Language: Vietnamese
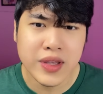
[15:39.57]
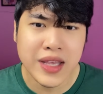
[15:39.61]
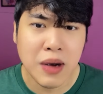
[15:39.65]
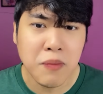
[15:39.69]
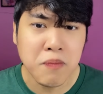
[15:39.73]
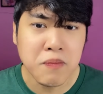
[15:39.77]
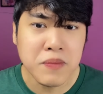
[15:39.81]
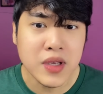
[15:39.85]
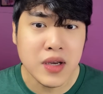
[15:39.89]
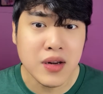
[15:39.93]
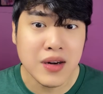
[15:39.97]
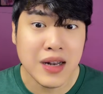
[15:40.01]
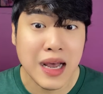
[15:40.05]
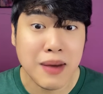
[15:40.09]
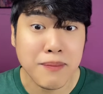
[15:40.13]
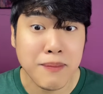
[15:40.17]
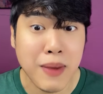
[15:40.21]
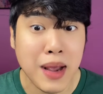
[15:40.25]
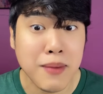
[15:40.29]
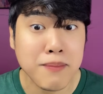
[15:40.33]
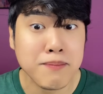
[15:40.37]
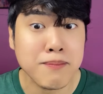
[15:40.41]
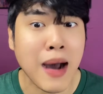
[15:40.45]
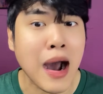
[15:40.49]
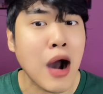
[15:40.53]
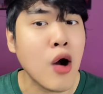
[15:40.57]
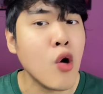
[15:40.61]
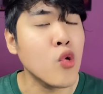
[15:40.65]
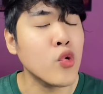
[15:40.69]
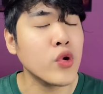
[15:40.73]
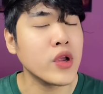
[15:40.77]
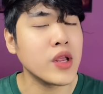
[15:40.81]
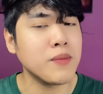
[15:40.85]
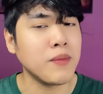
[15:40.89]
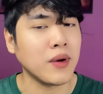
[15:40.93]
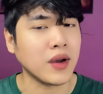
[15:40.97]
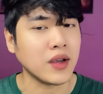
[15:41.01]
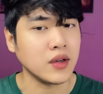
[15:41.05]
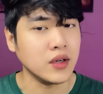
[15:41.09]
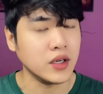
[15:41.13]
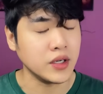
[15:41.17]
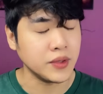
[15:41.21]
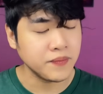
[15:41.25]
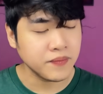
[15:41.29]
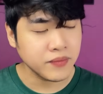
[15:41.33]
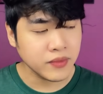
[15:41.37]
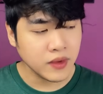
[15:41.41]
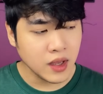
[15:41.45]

giống như là mang bầu vậy mọi người.